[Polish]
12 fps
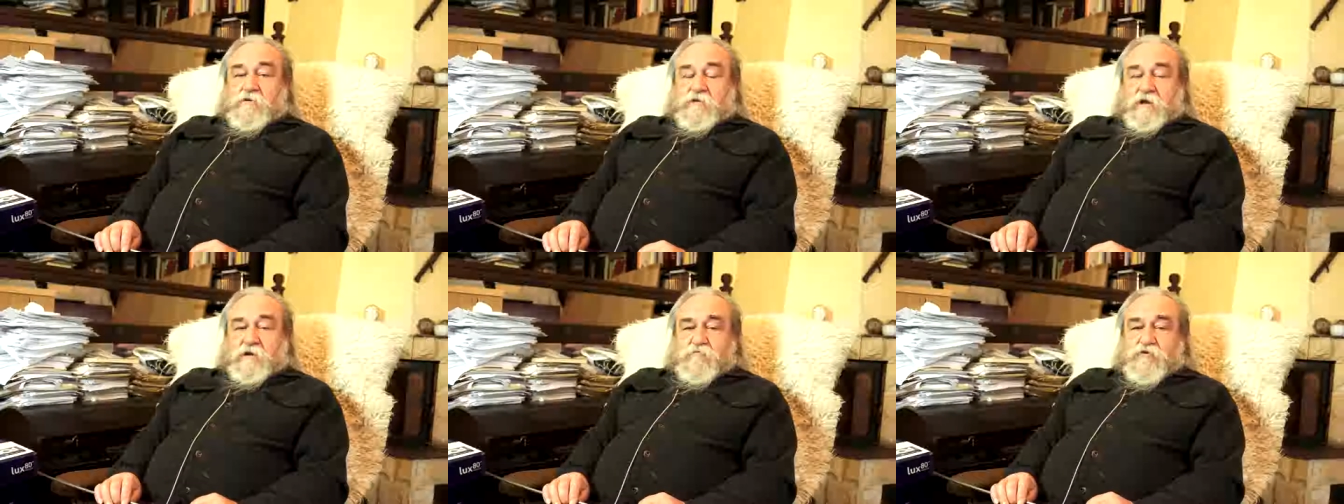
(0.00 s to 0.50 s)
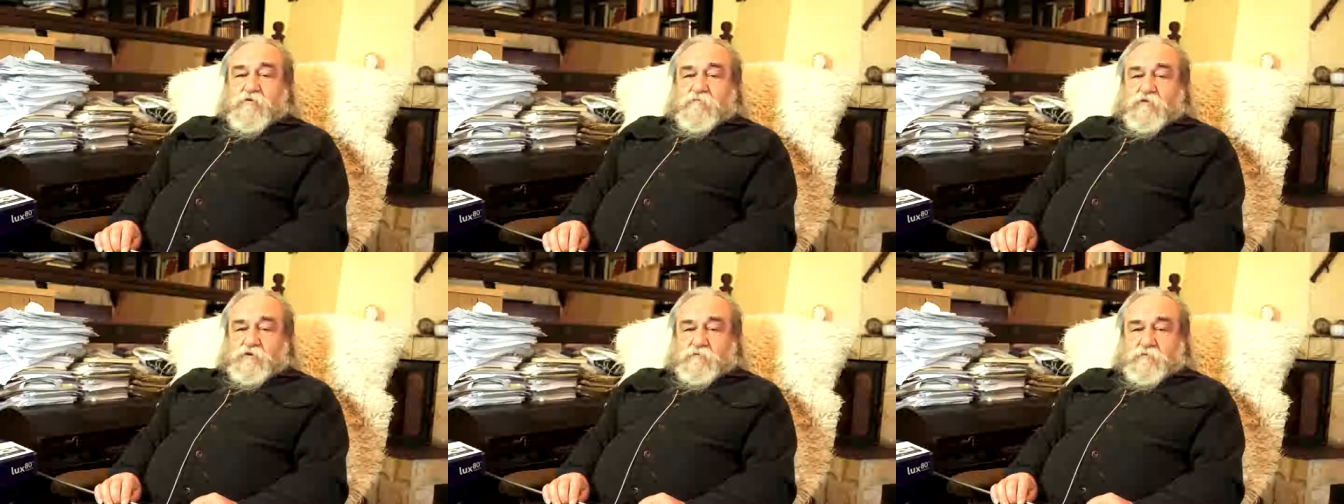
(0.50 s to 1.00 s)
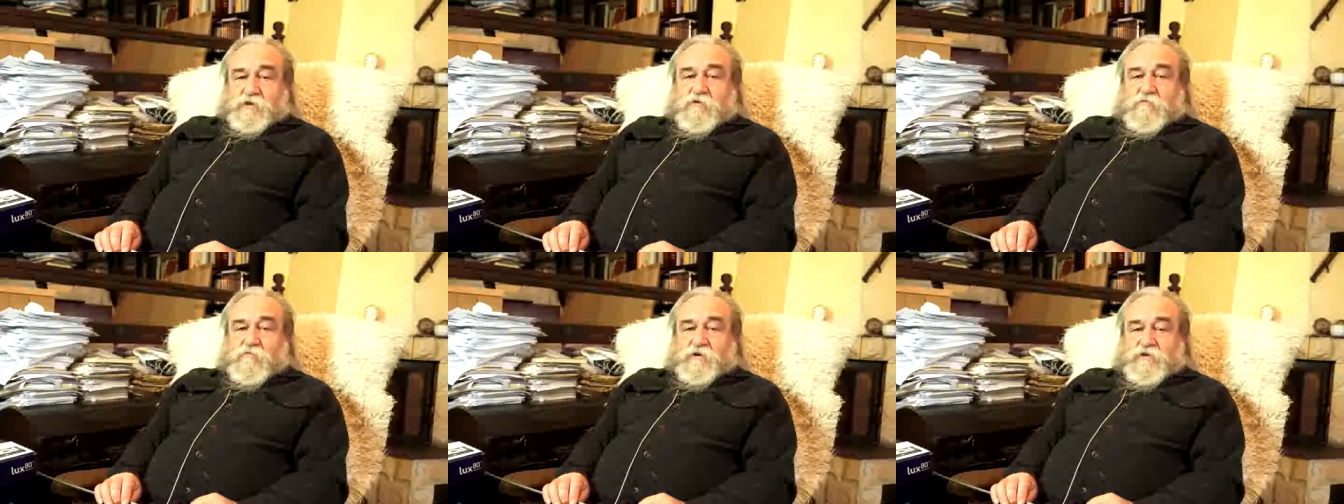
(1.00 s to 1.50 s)
Najlepszym dowodem
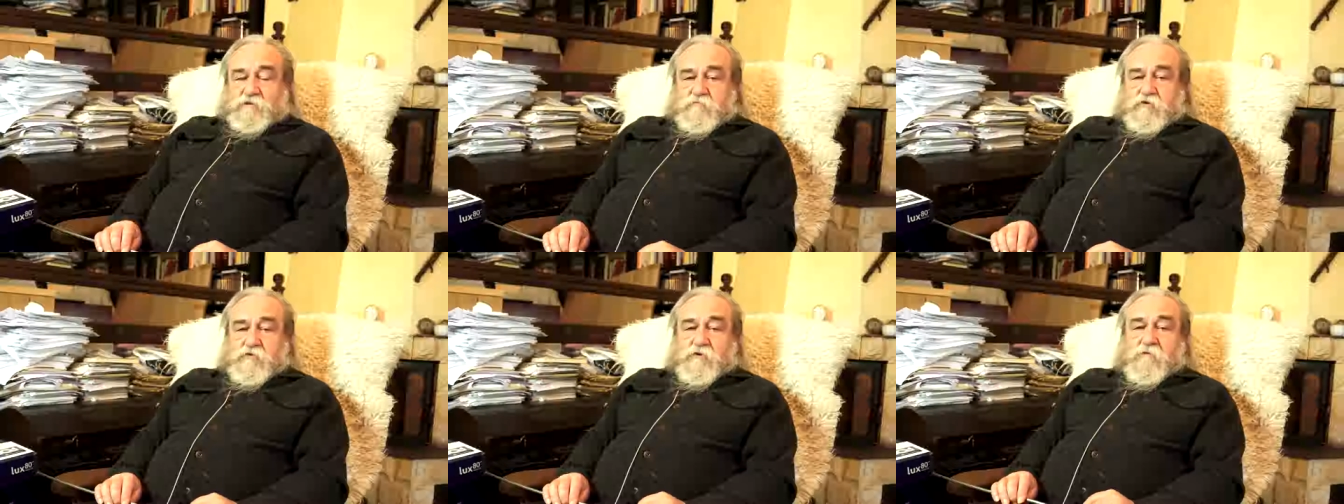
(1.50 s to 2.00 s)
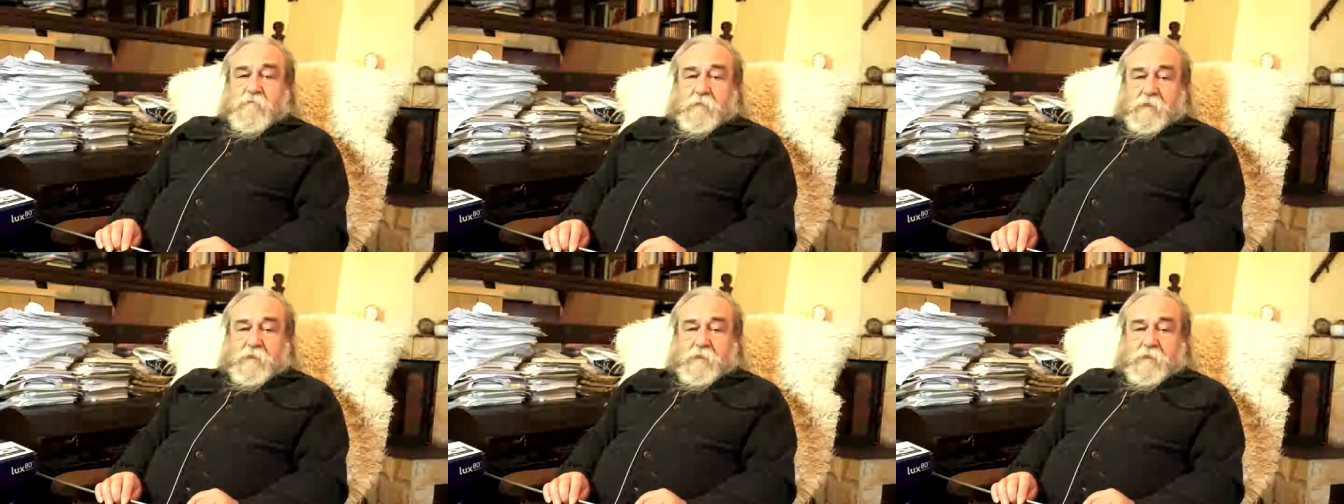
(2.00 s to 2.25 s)
tego właśnie były